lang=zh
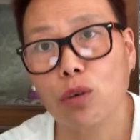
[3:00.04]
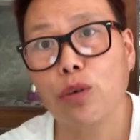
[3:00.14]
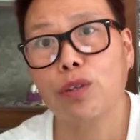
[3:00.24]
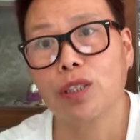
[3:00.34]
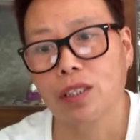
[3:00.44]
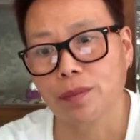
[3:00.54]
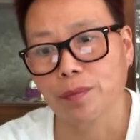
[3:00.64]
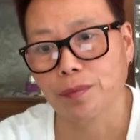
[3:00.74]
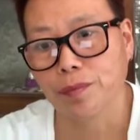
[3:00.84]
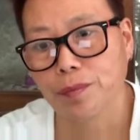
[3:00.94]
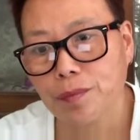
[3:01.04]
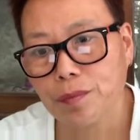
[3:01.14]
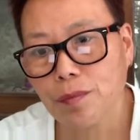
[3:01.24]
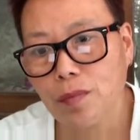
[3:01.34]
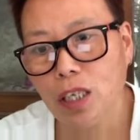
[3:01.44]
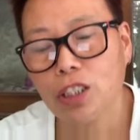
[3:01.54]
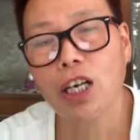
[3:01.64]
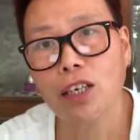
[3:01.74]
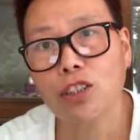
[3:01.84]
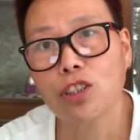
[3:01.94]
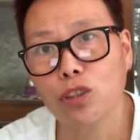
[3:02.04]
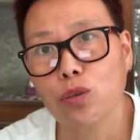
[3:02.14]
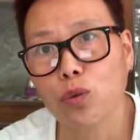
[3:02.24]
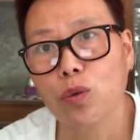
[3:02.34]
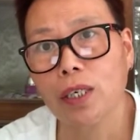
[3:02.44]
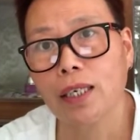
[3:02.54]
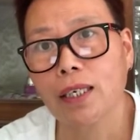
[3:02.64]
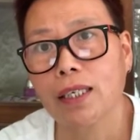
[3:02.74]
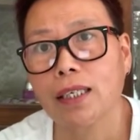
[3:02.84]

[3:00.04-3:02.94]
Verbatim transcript: 个律师，强势又独立，